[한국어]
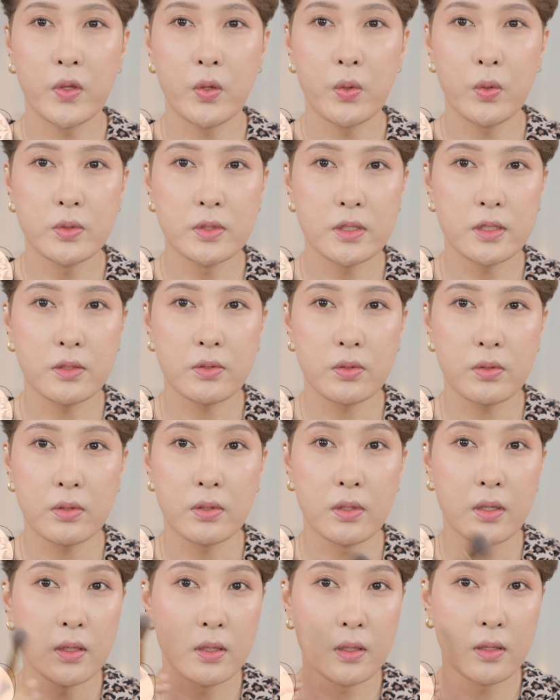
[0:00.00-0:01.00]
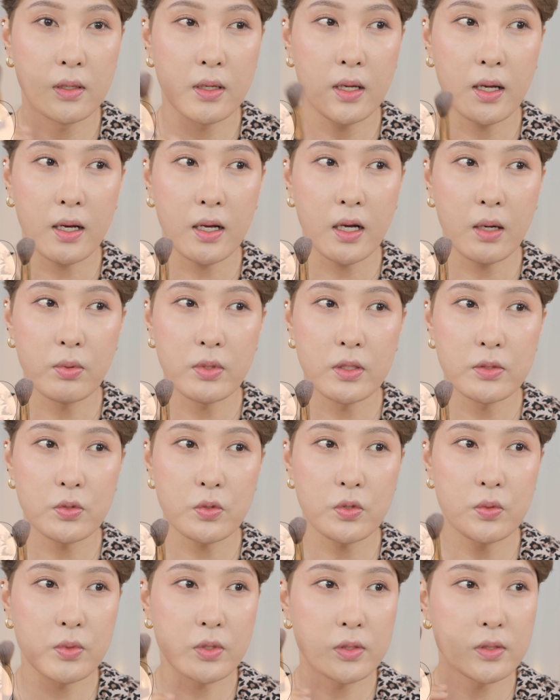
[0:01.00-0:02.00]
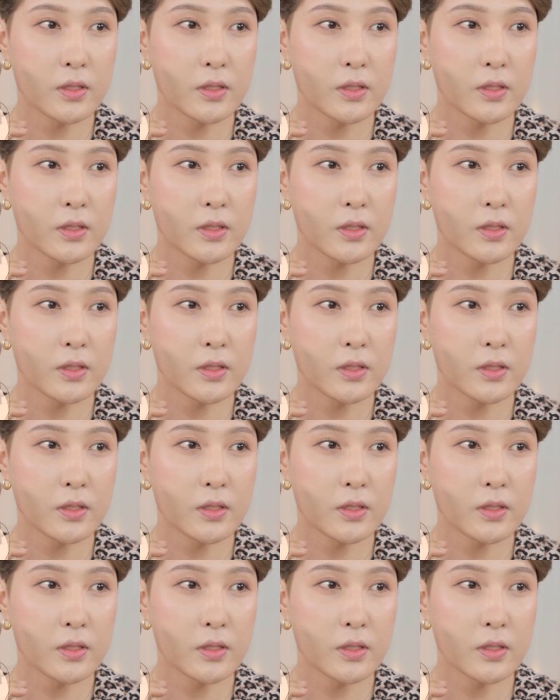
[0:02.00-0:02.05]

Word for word: 이런 식으로. 아까보다 조금 더